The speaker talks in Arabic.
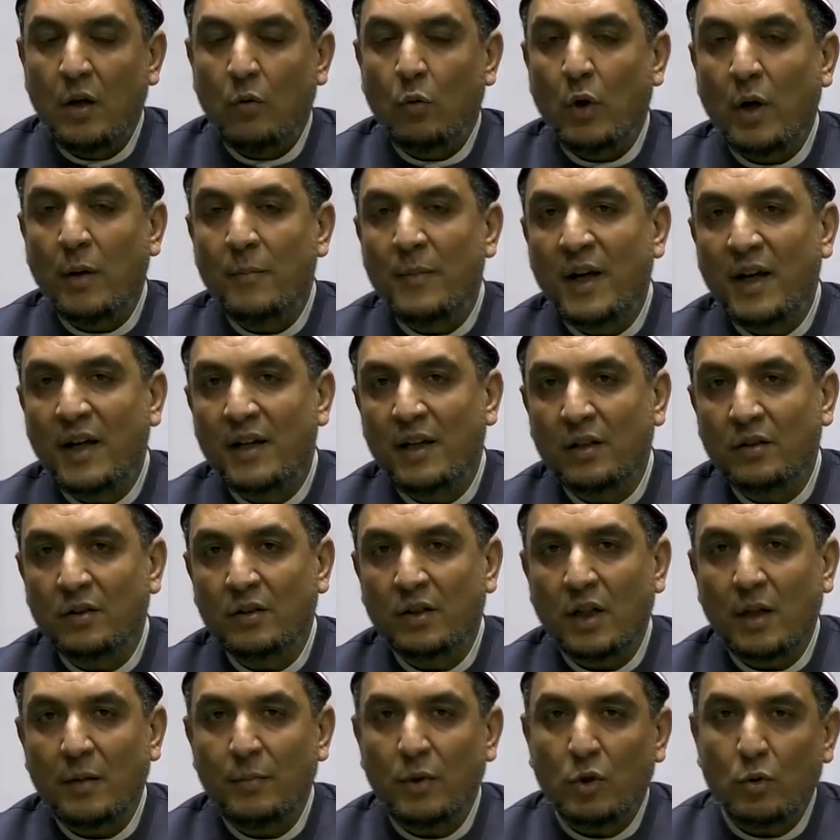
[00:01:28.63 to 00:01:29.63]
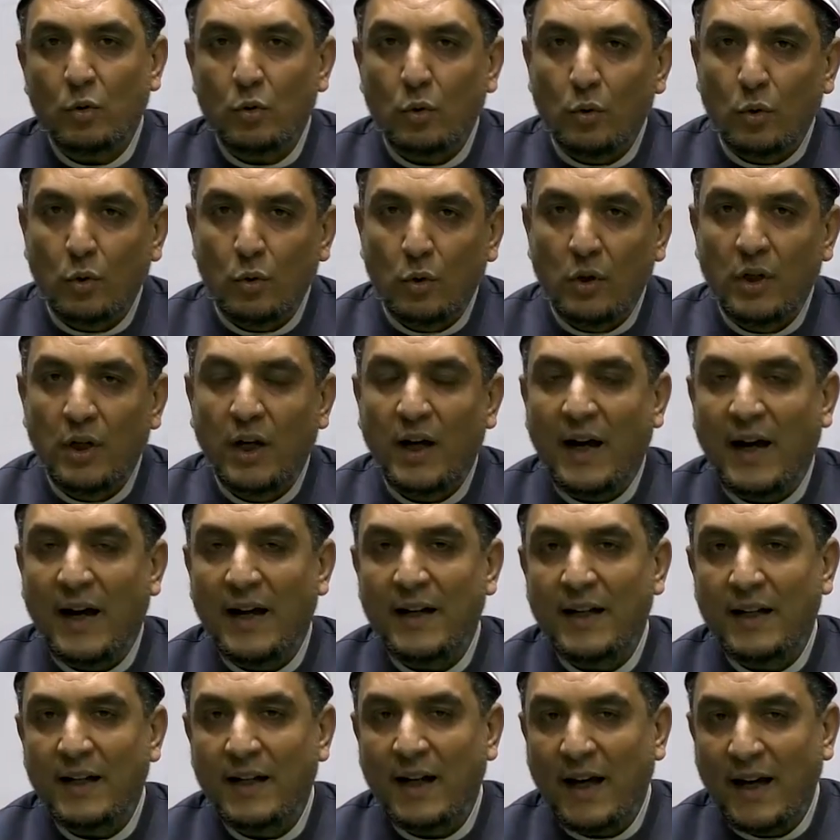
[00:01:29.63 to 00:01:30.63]
وما ينطبق
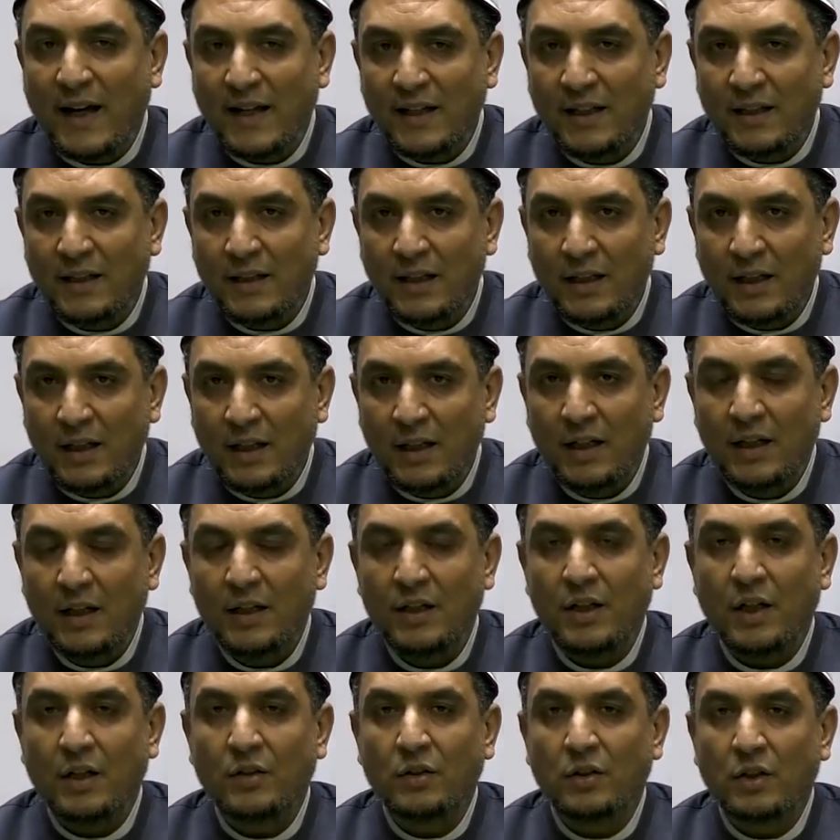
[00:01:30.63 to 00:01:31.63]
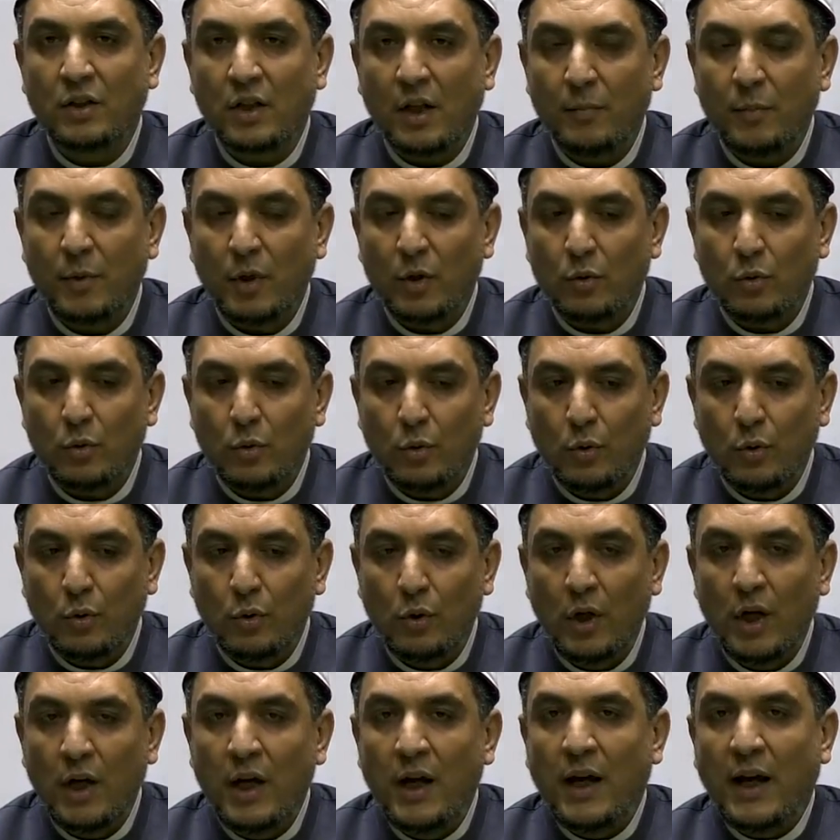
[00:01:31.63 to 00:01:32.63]
على العين
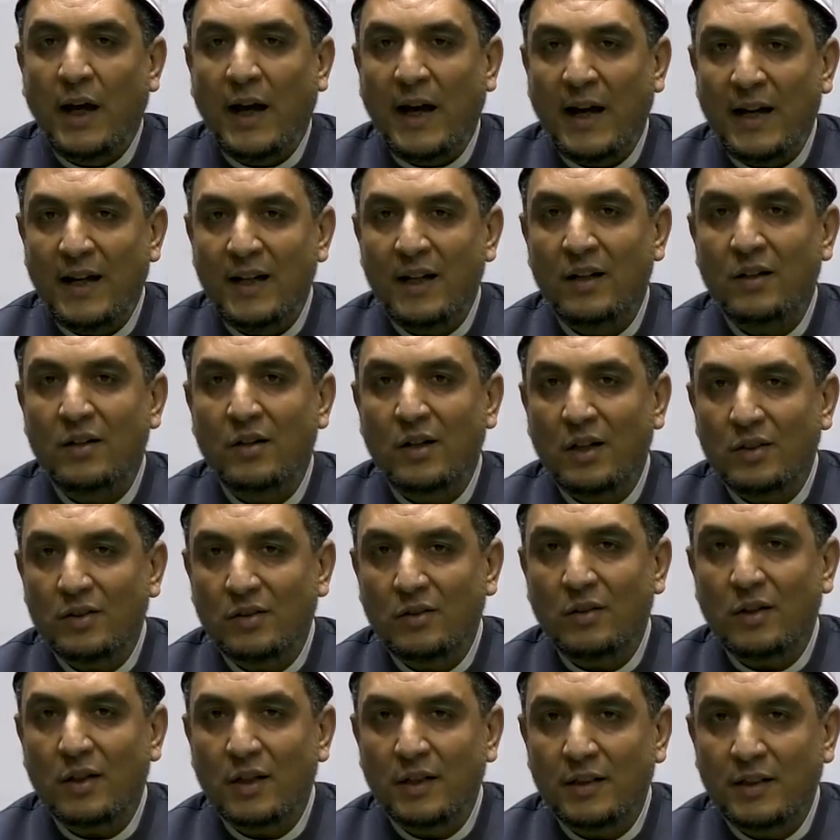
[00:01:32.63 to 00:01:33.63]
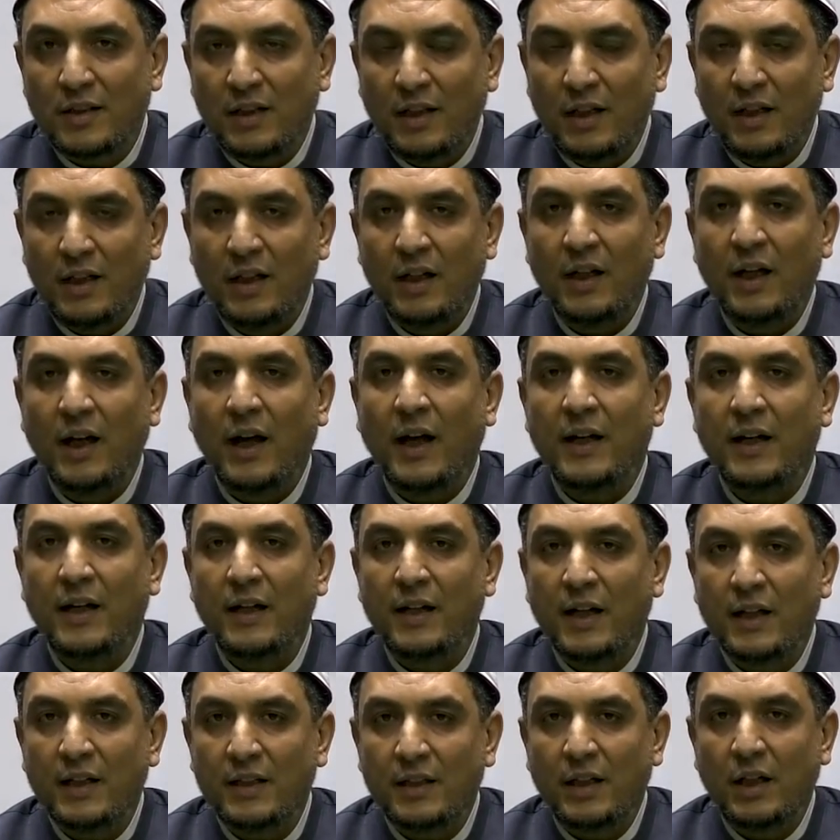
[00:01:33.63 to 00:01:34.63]
ينطبق على القطرة
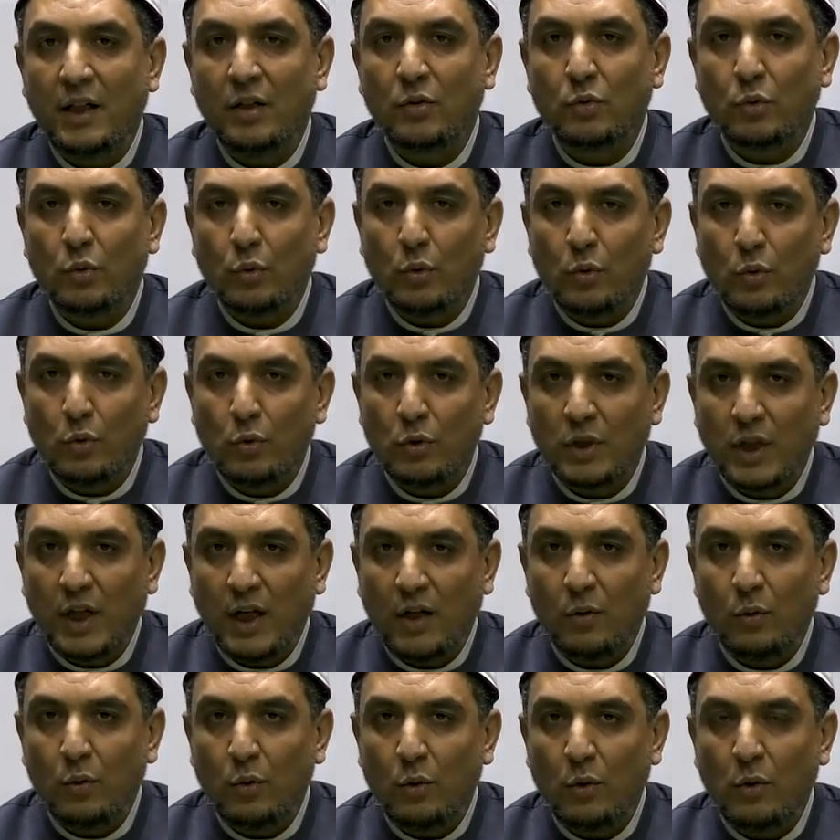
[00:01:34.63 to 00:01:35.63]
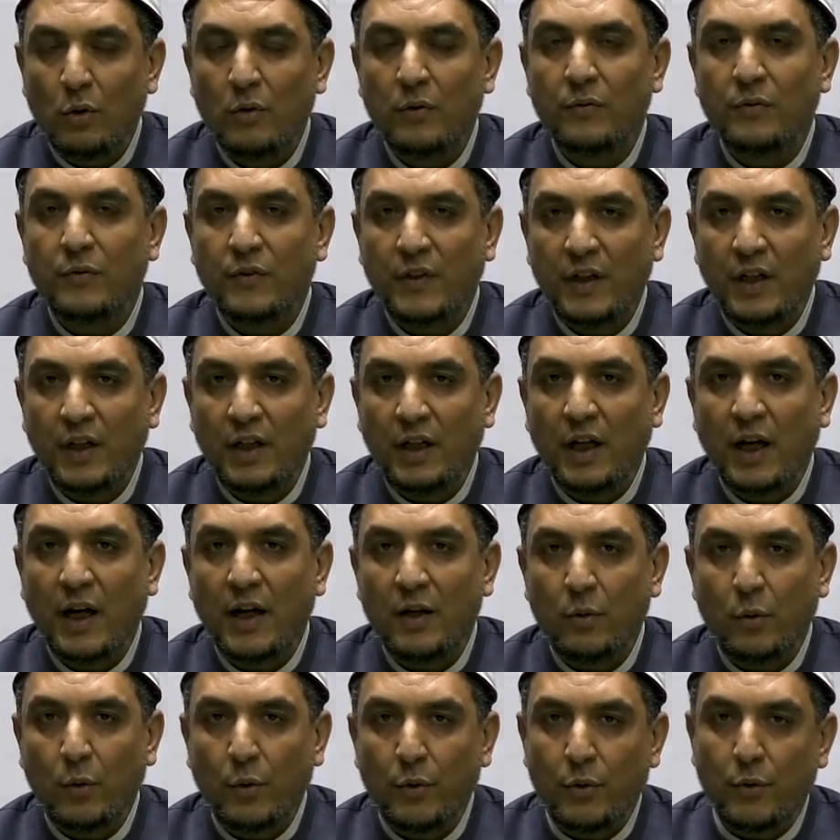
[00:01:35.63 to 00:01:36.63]
التي توضع في
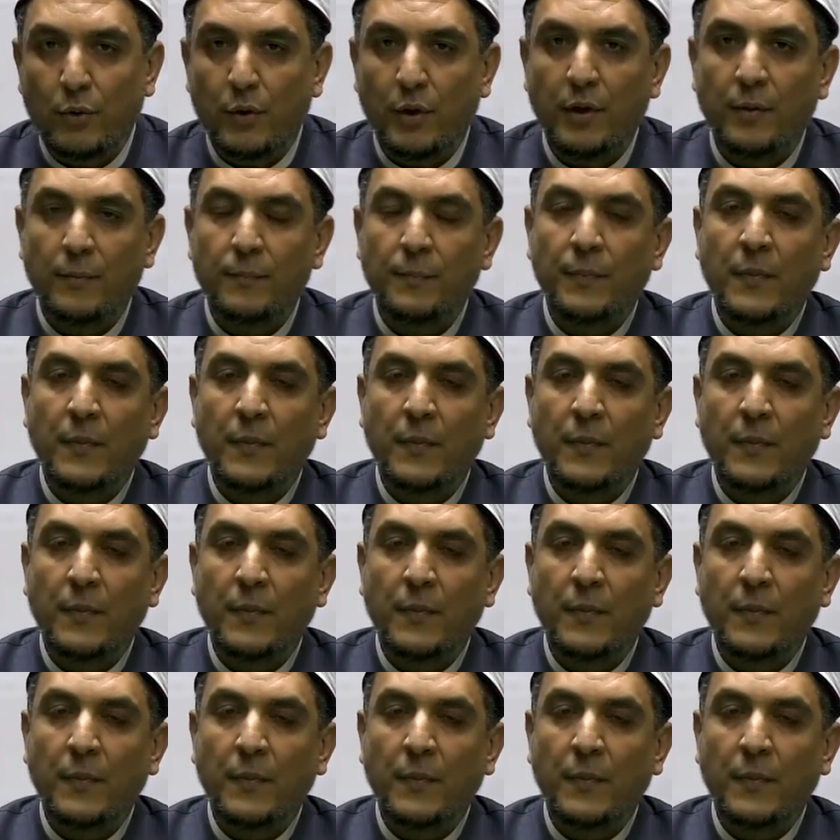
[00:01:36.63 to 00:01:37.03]
الأذن